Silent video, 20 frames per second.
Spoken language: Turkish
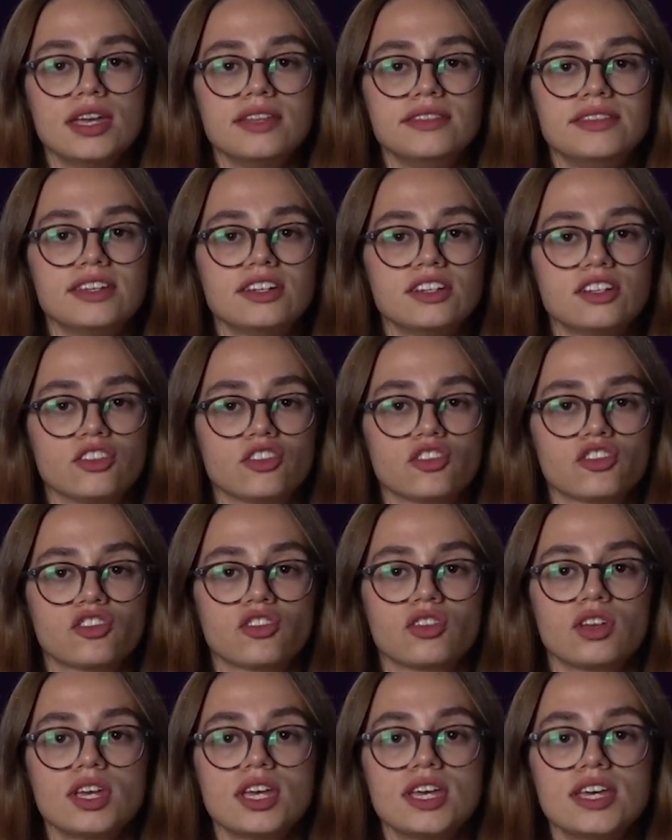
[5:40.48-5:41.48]
Diriliş
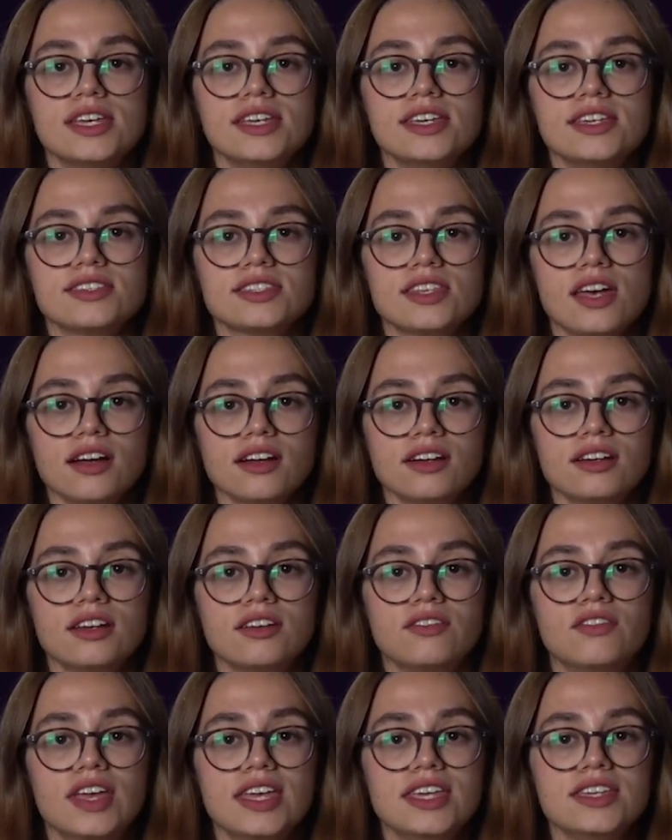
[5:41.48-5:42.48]
İshak
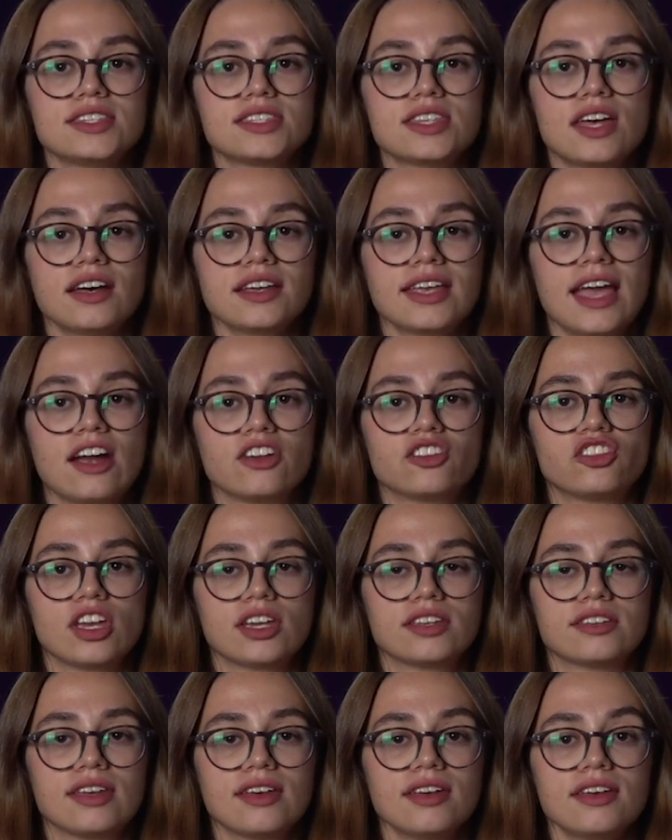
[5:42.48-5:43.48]
ve İsa
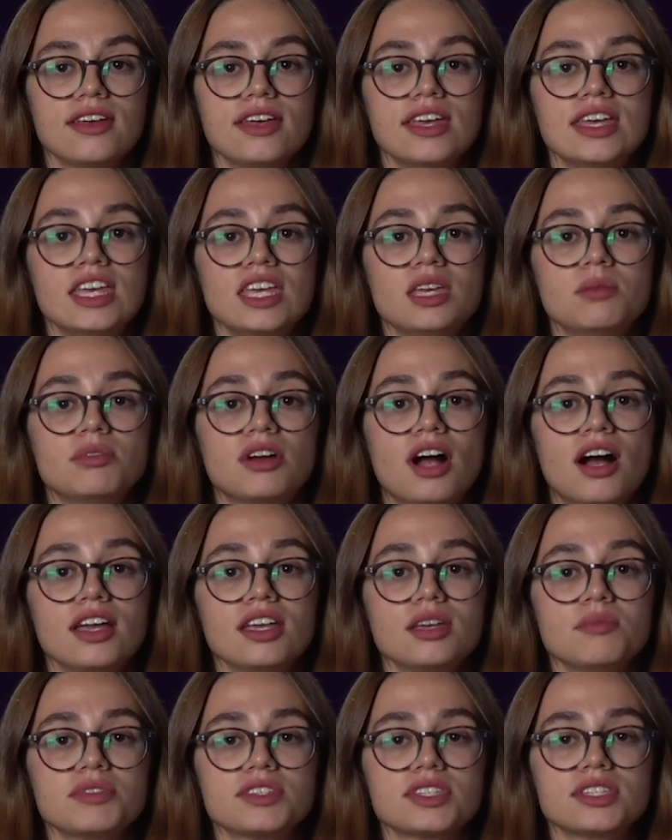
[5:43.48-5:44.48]
gerçekte,
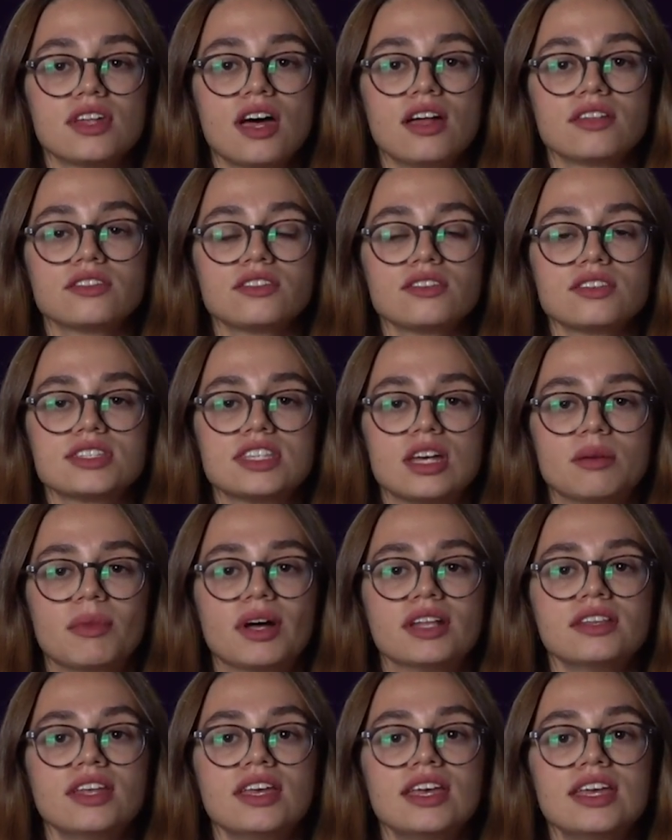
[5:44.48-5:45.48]
İbrahim sınandığı
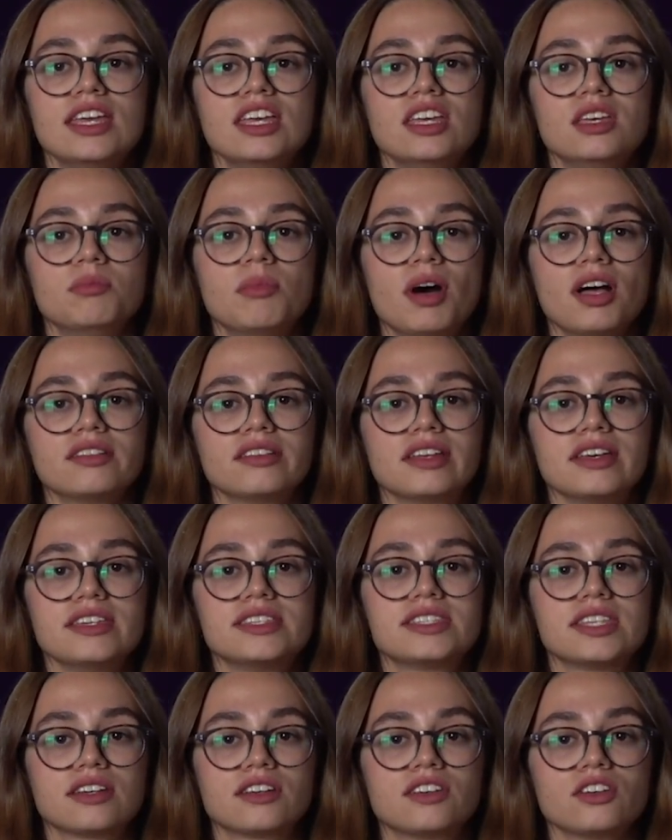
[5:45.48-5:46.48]
zaman imanla
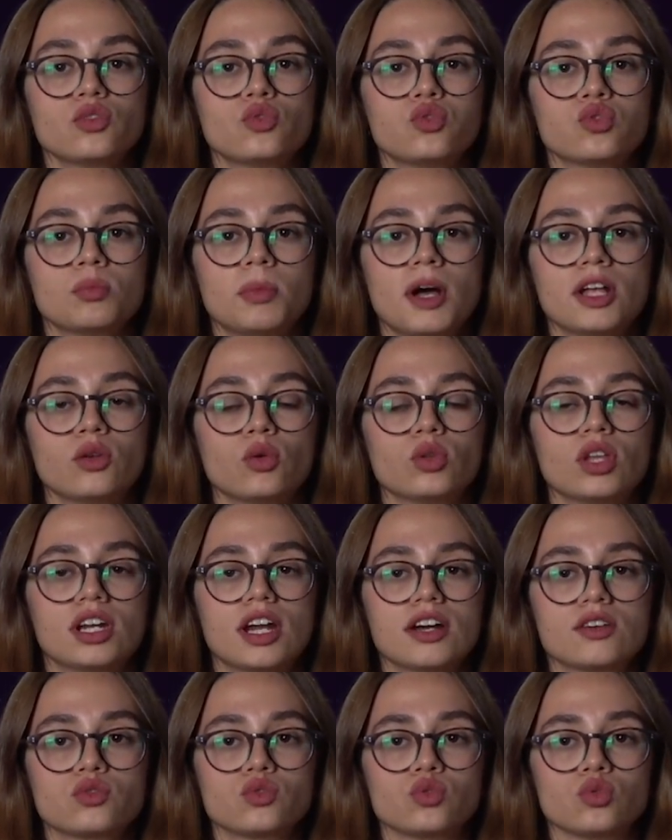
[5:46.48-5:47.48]
İshak'ı kurban
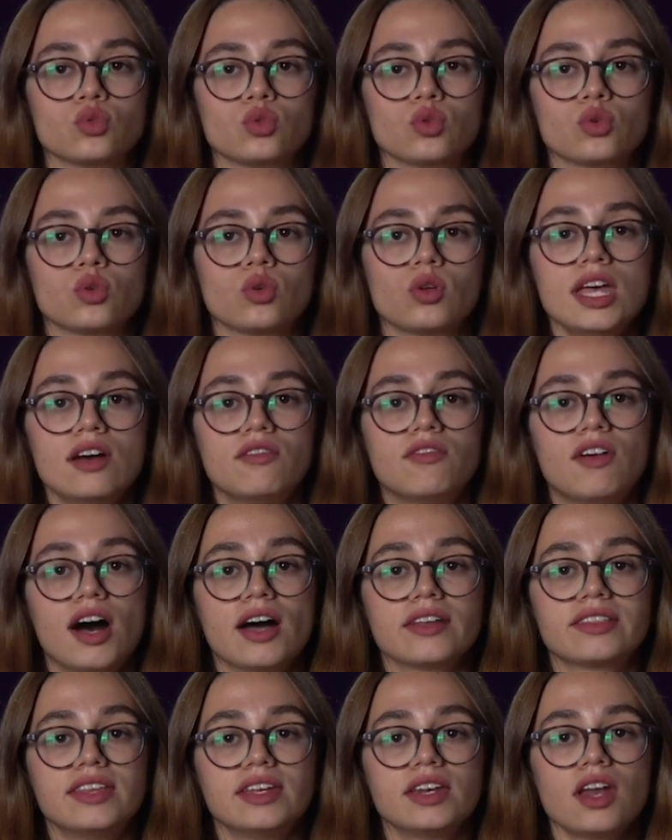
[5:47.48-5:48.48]
olarak sundu.
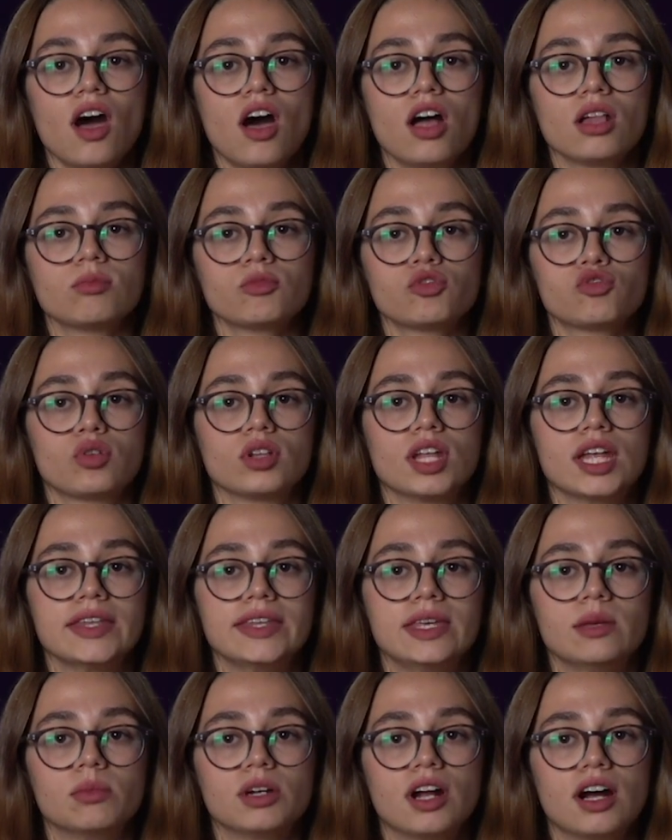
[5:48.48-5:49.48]
Vaatlere almış olan
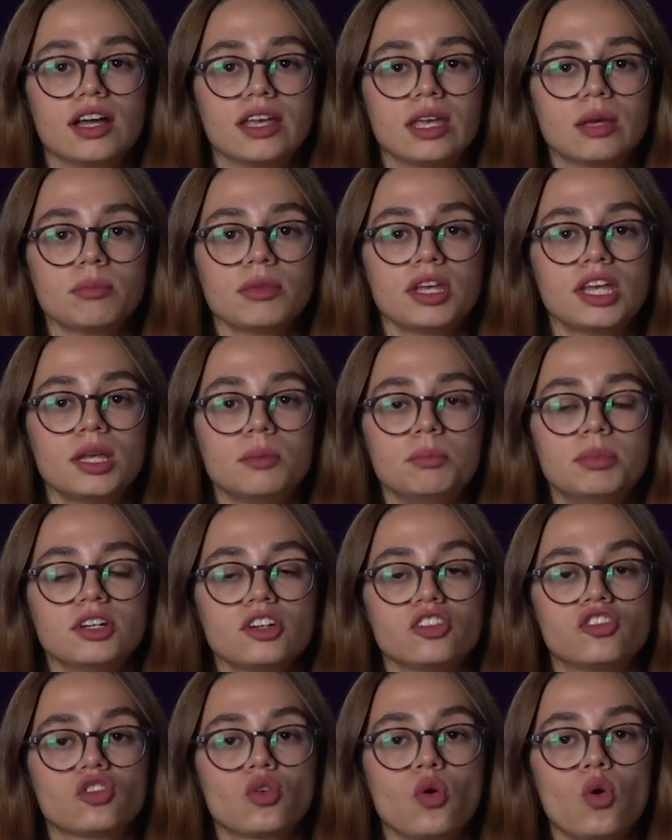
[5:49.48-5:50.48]
İbrahim,
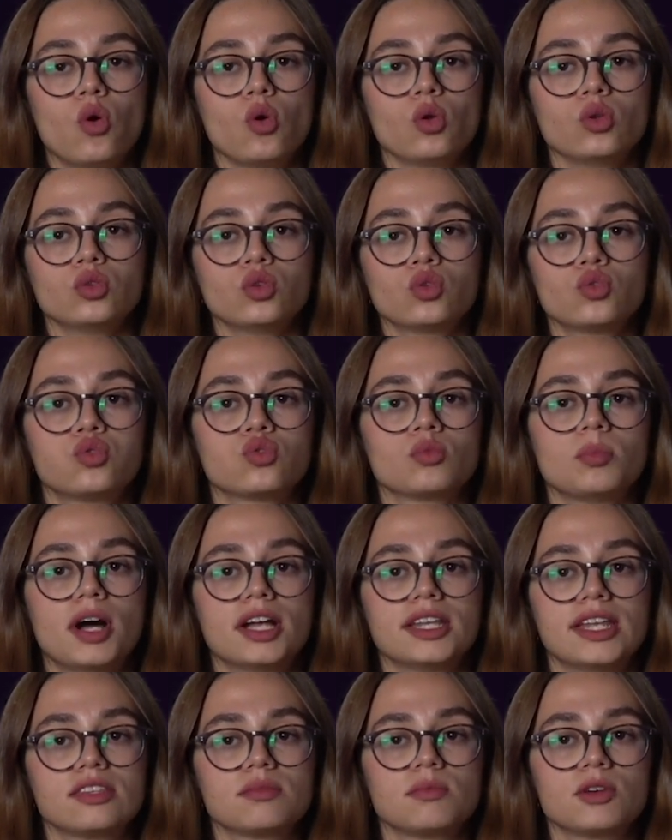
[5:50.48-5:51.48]
biricik oğlunu kurban
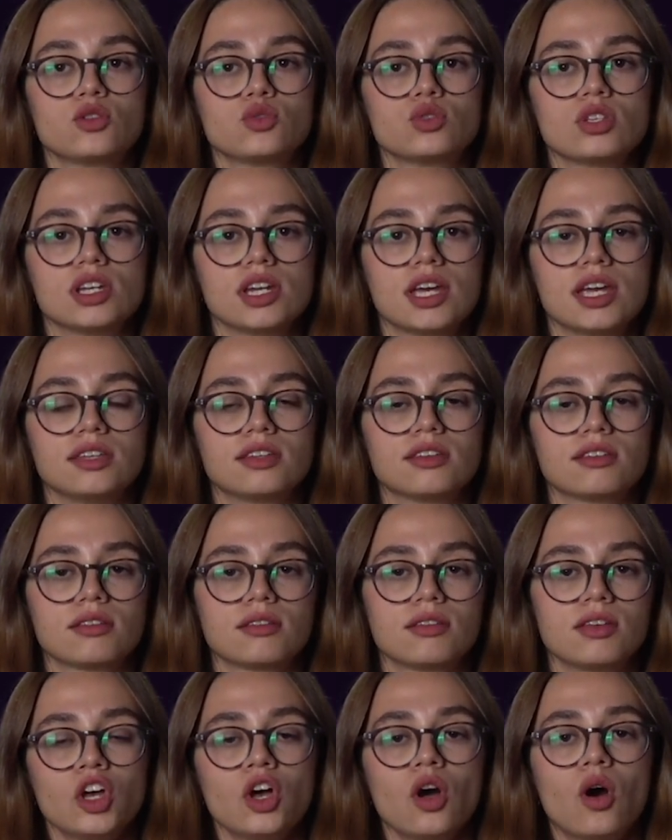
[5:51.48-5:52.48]
etmek
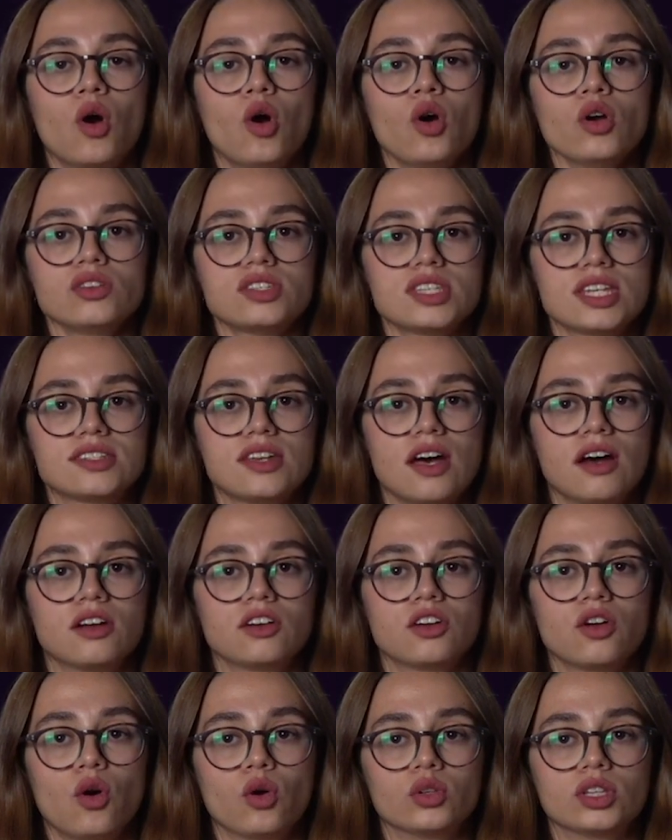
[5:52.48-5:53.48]
üzereydi. Oysa
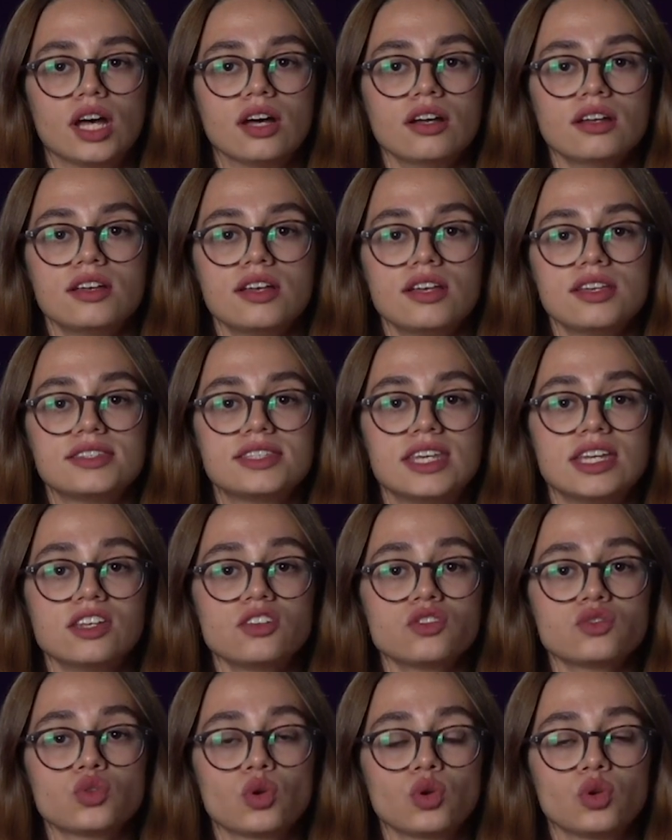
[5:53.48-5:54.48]
Tanrı ona senin
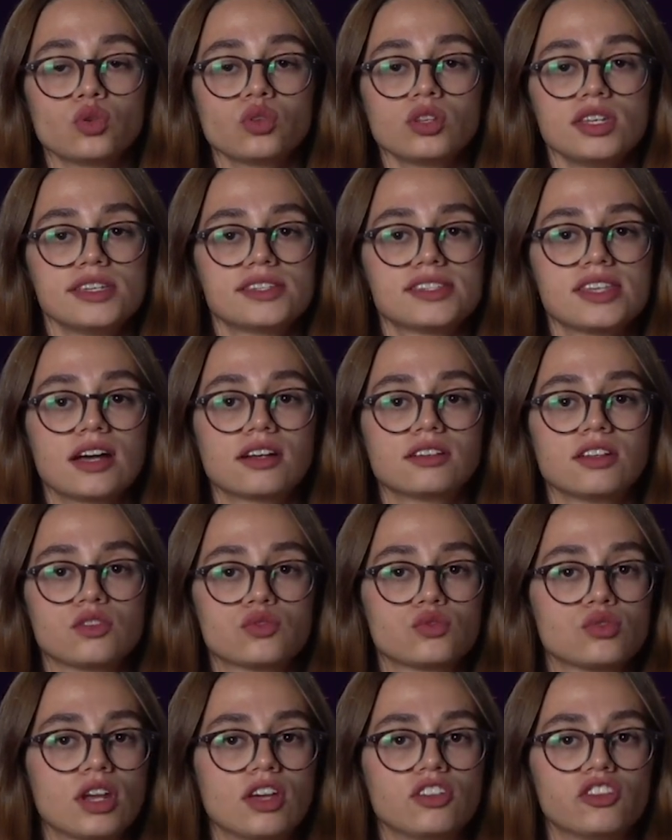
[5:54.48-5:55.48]
soyun İshak'la
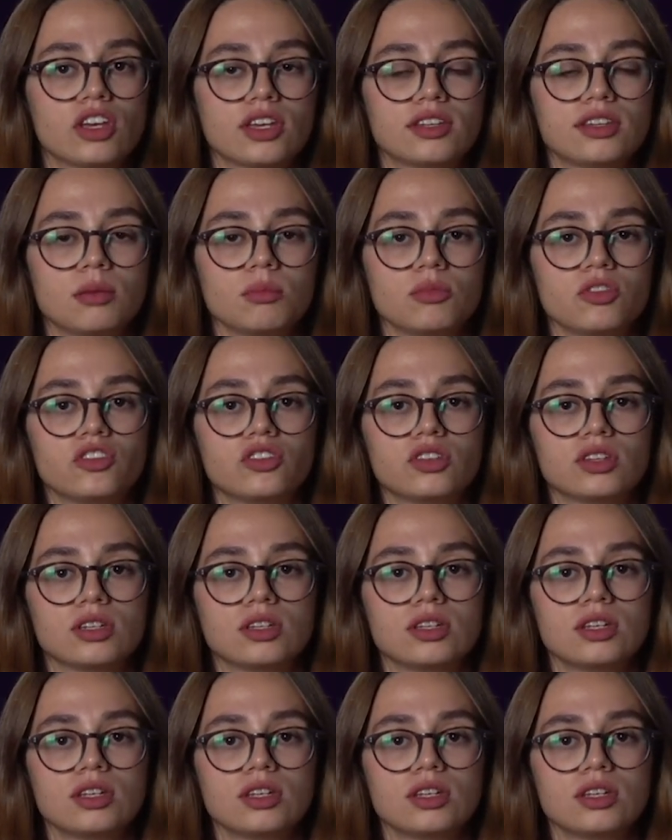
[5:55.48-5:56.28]
sürecek demişti.